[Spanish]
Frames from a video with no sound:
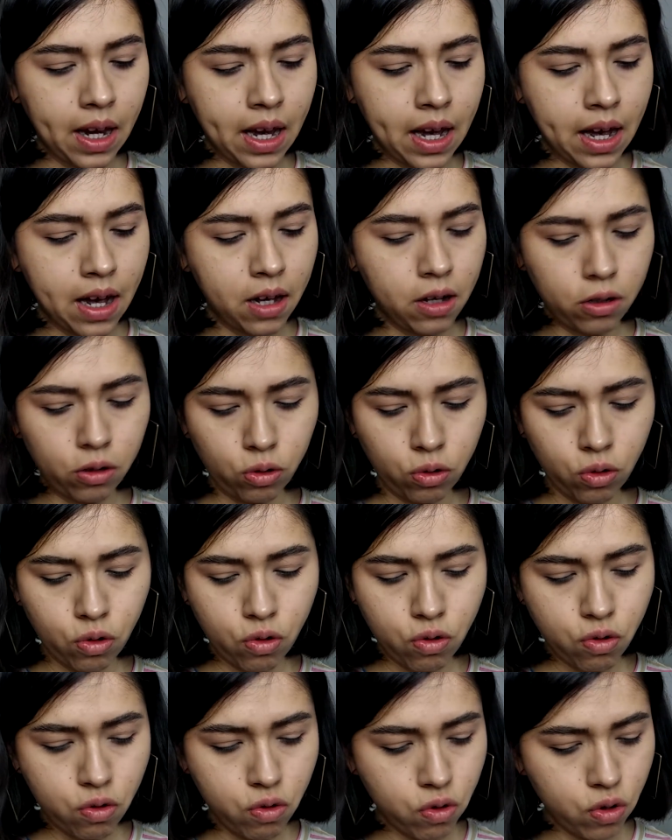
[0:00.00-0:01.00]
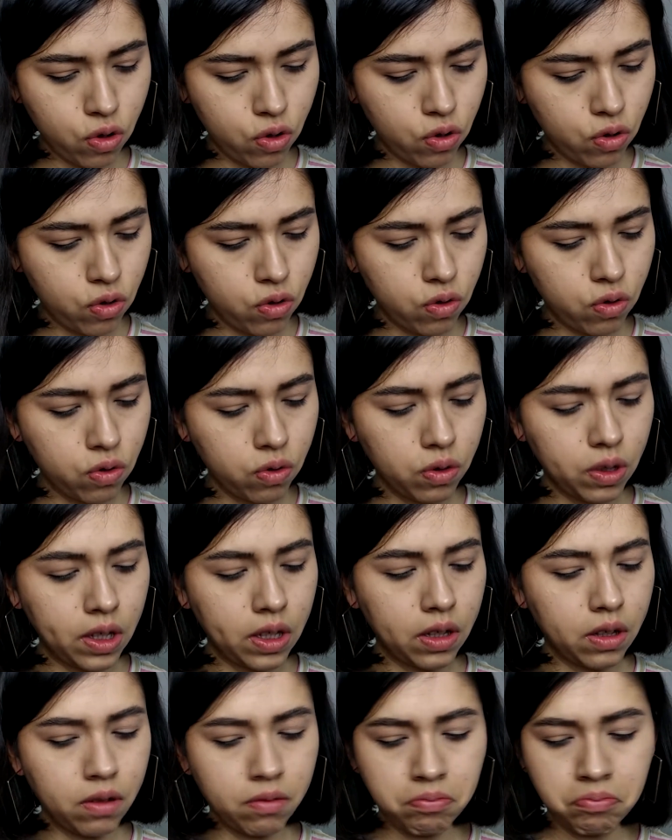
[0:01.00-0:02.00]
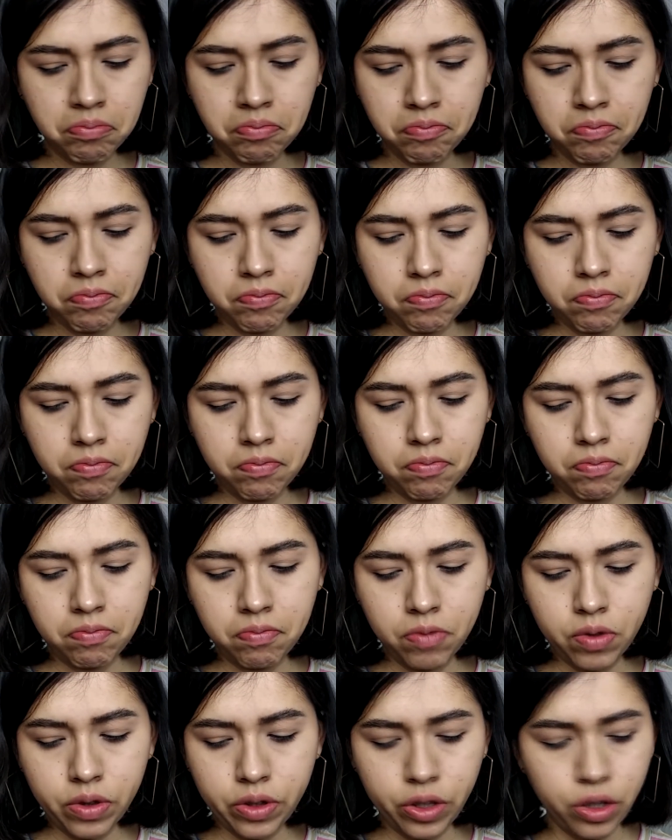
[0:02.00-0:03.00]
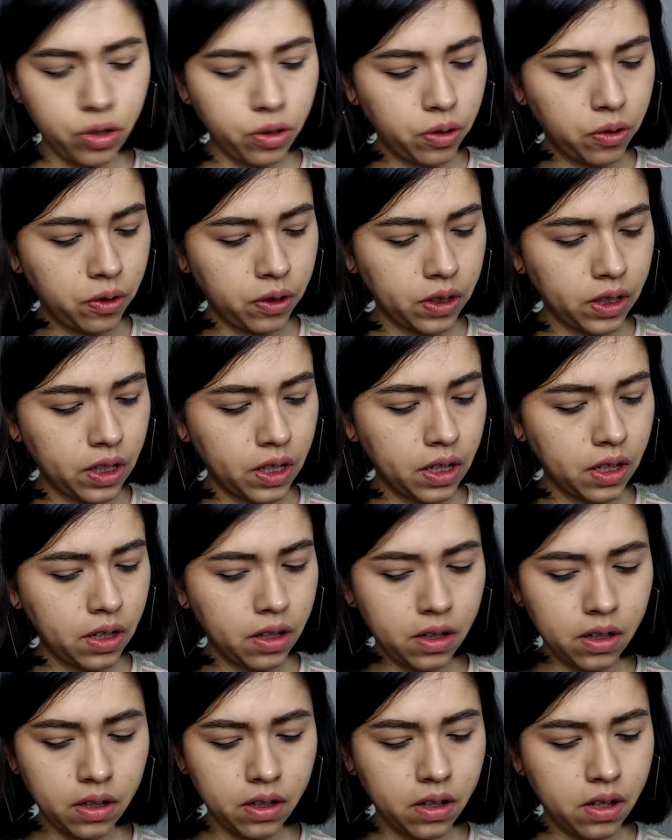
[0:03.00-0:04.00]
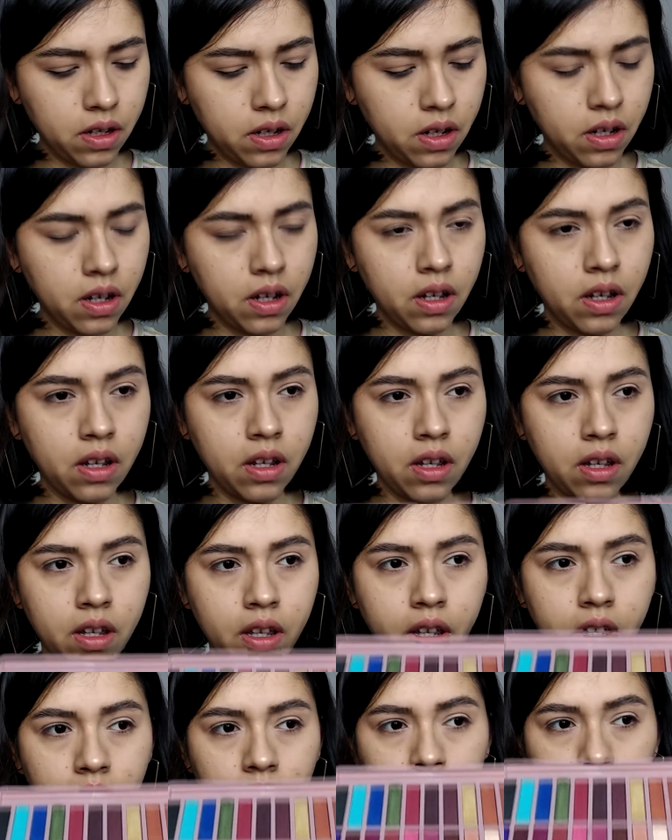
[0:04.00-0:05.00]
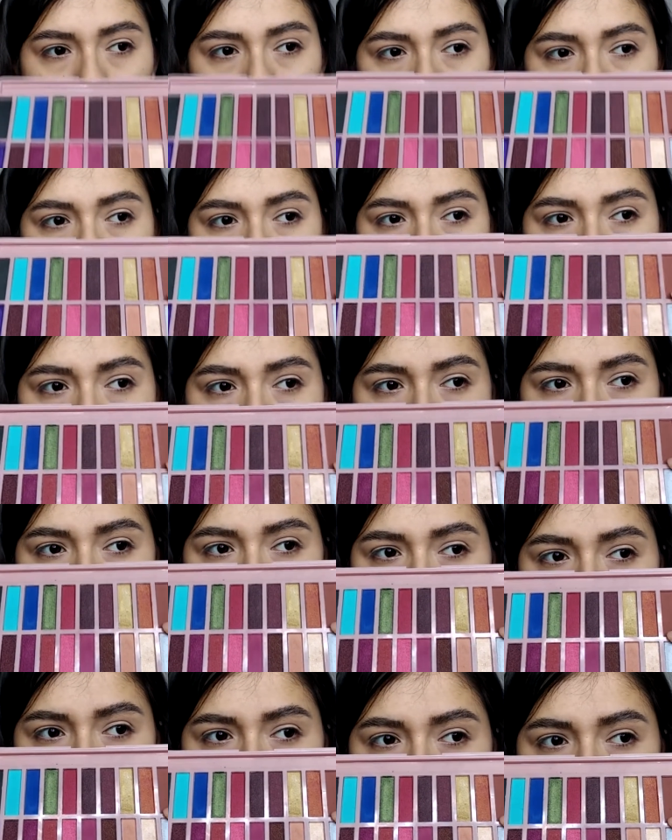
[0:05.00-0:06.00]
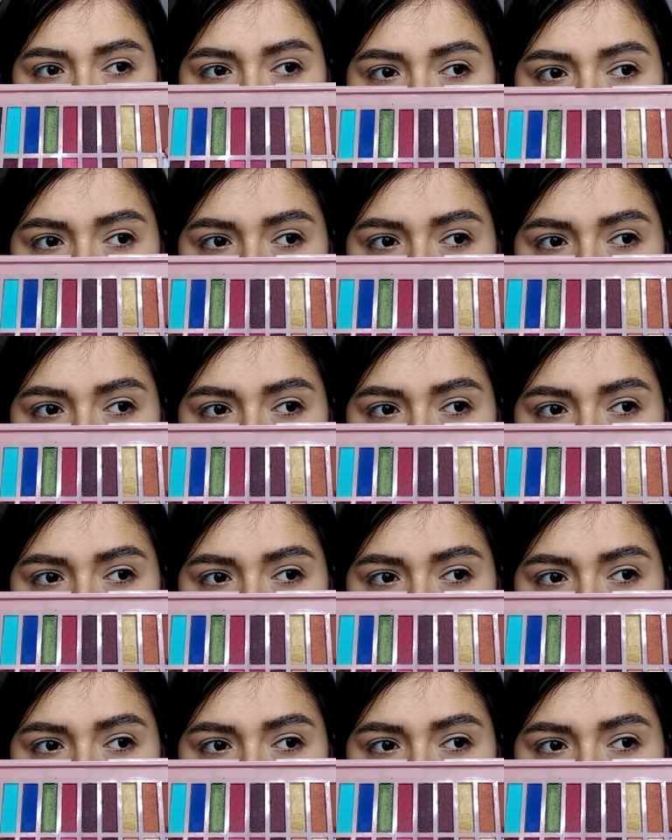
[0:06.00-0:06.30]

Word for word: el tono... Yo creo que voy a ir primero con este